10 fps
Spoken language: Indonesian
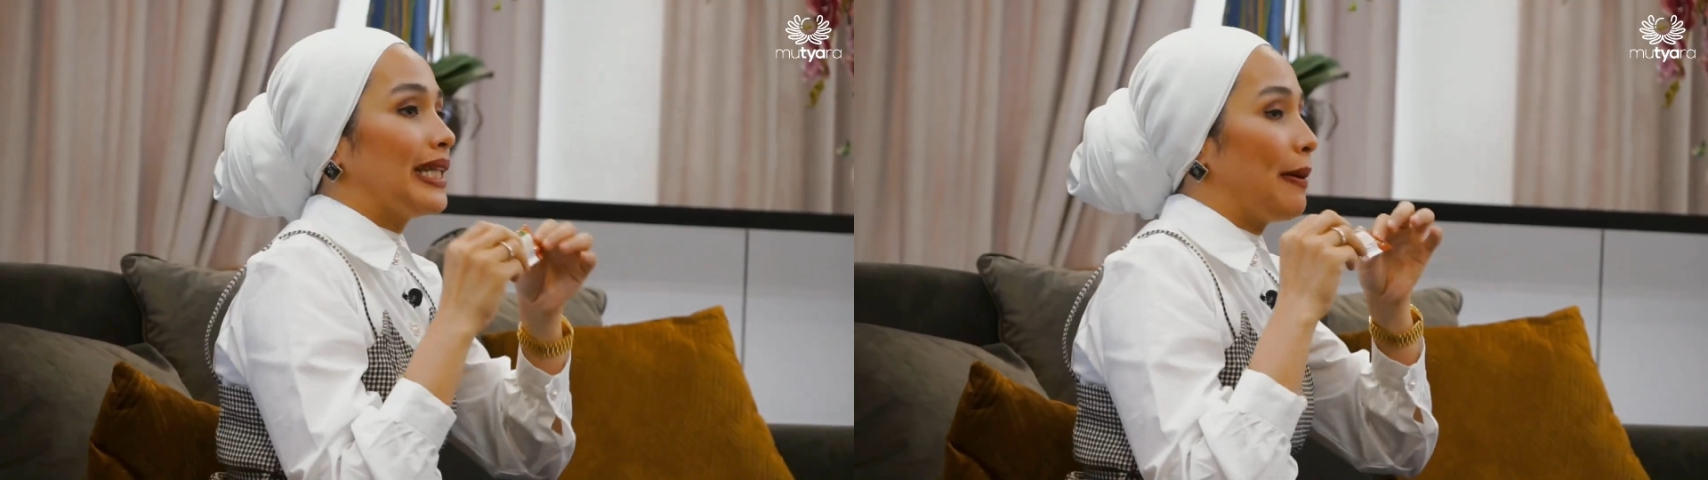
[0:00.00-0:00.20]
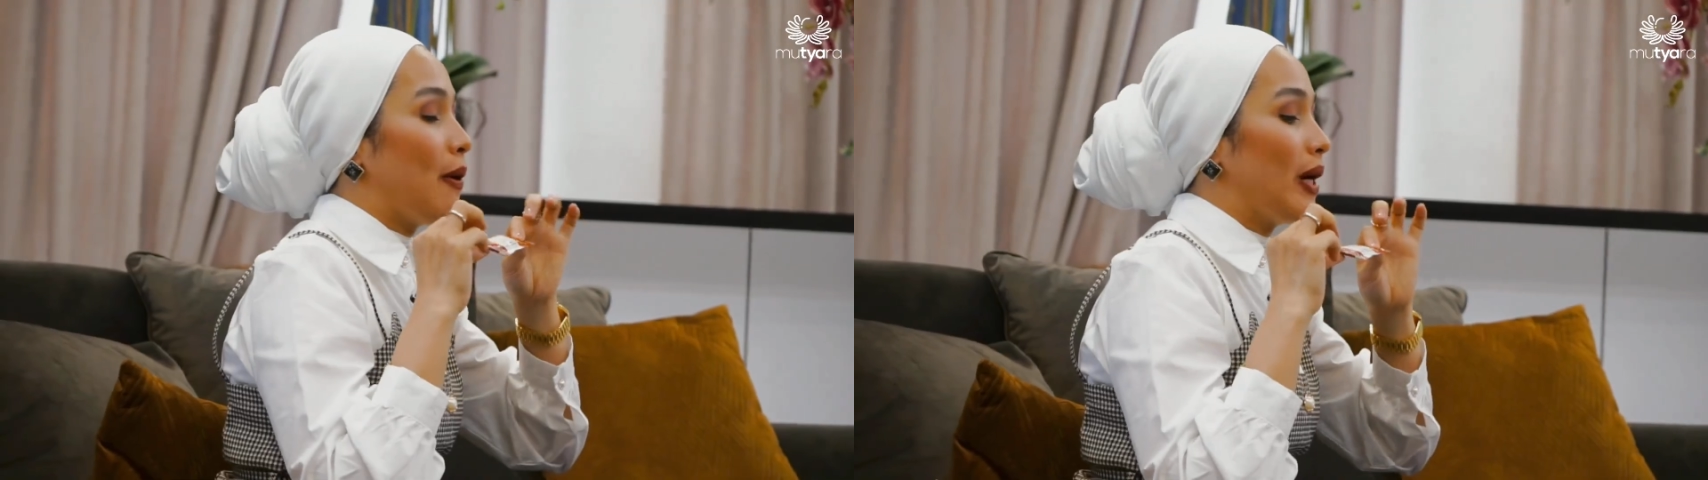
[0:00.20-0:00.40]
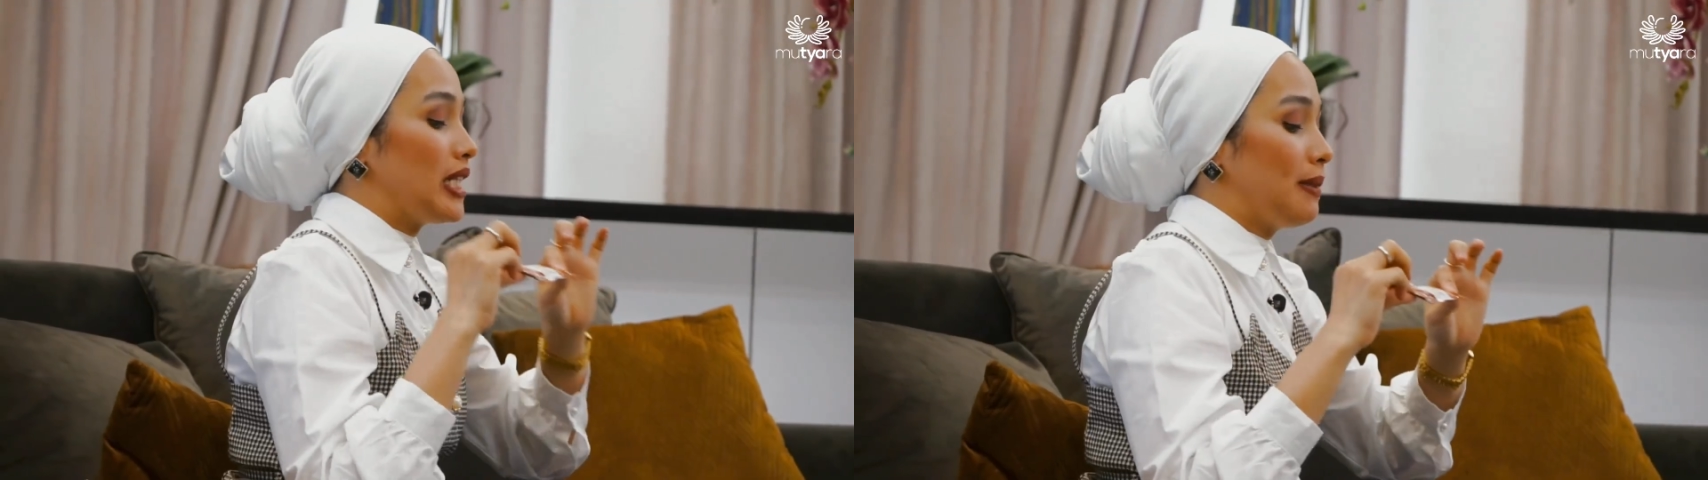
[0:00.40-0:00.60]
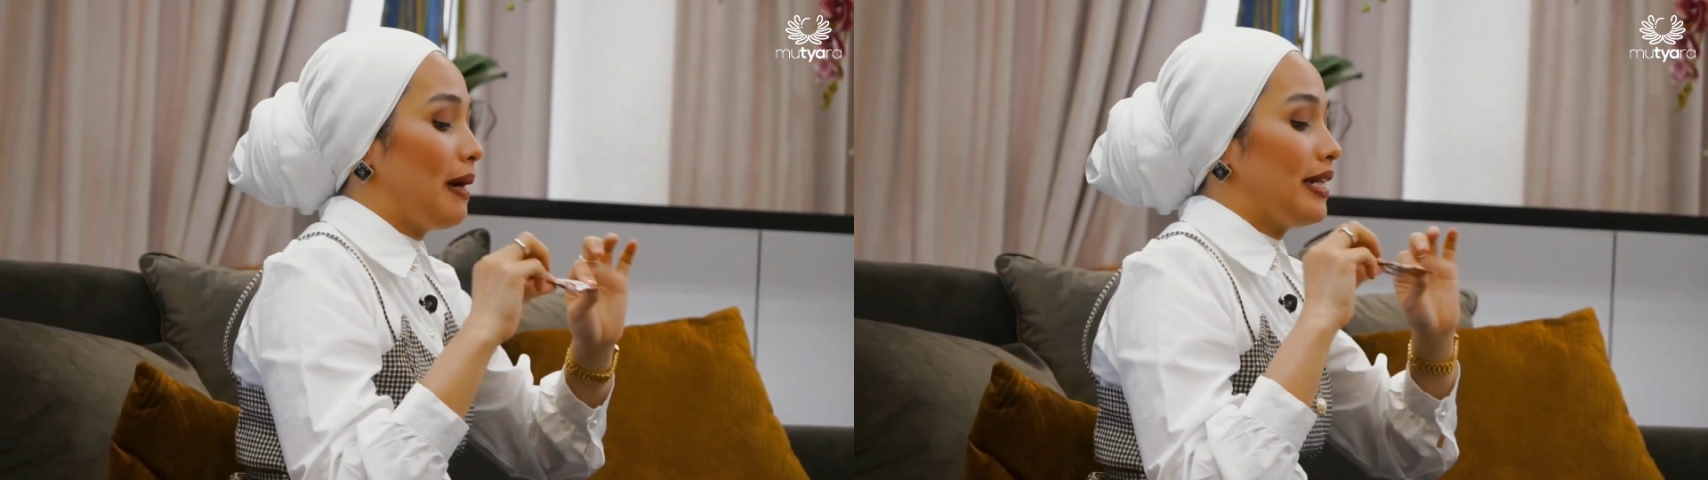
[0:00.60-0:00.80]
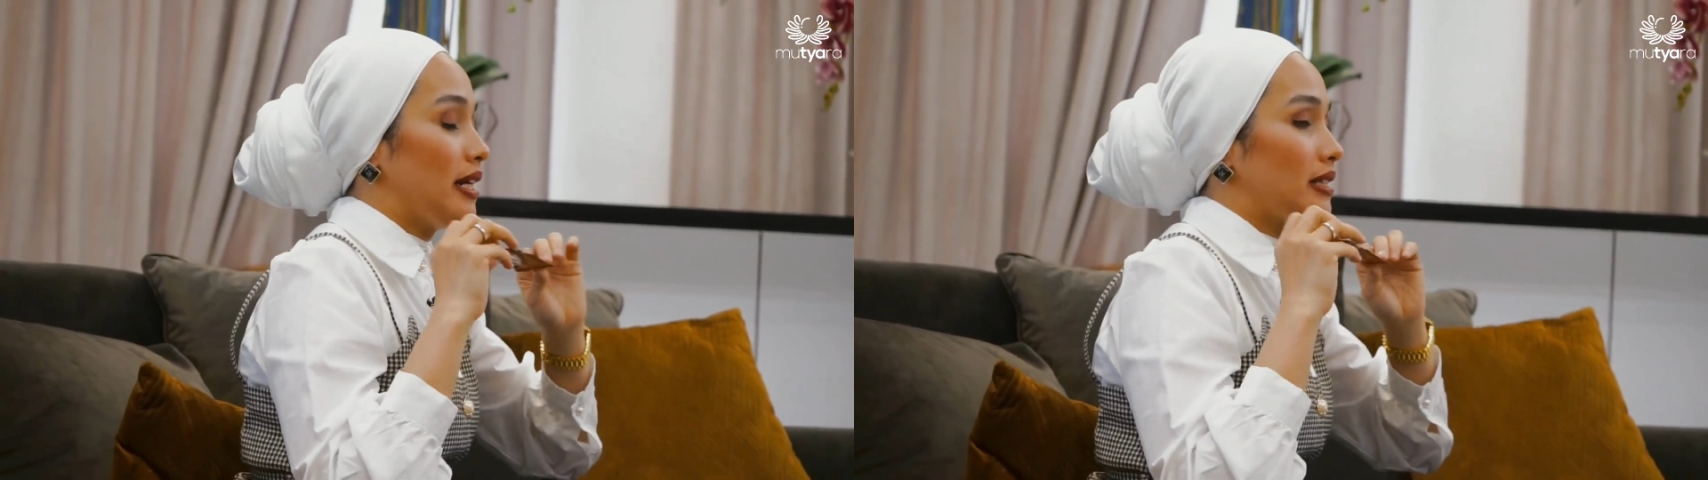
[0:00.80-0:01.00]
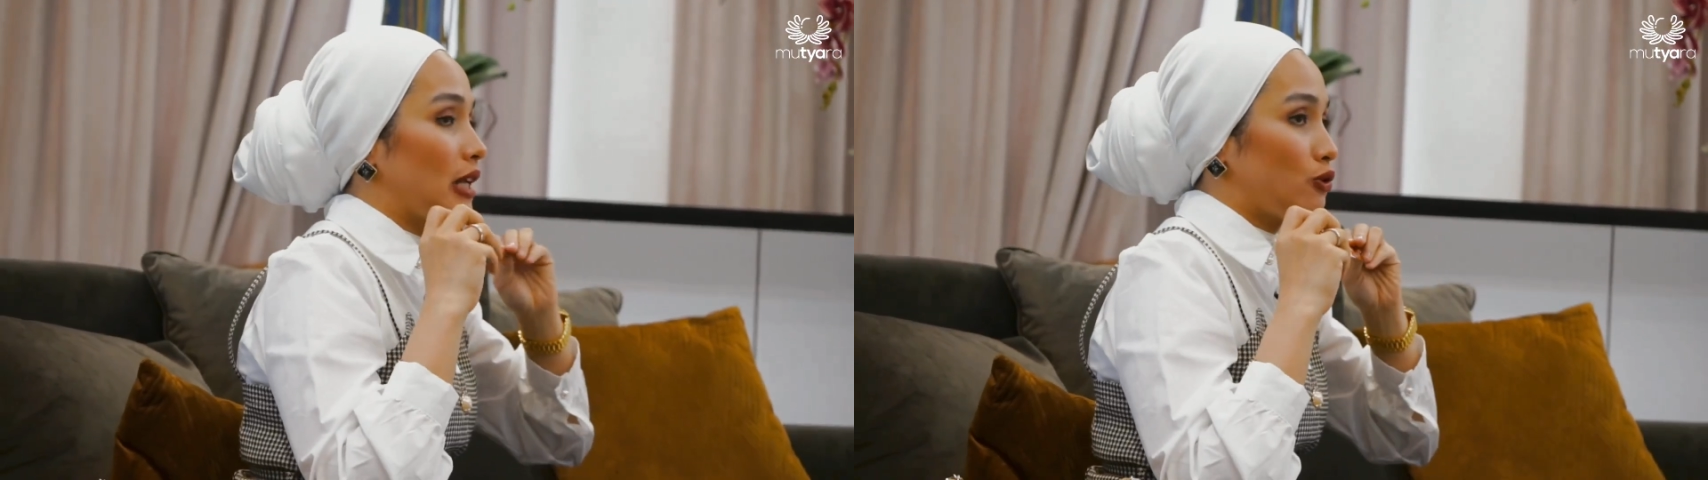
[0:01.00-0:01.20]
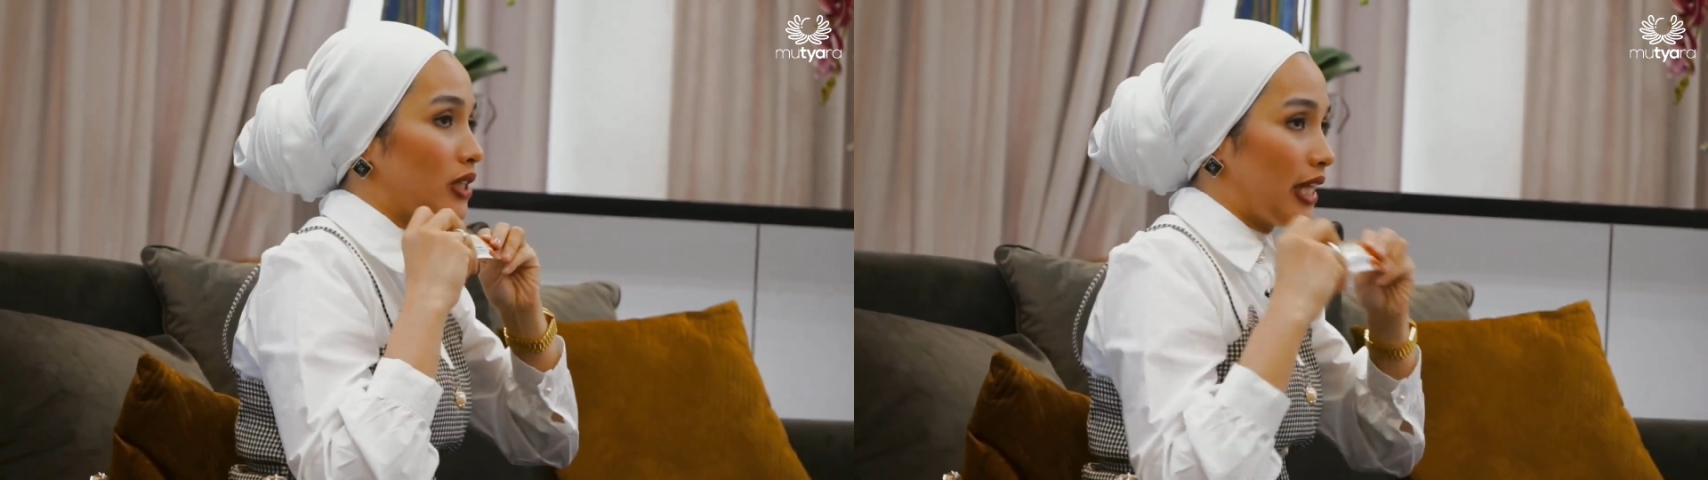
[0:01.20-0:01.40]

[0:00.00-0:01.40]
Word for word: Hemat wajib ada satu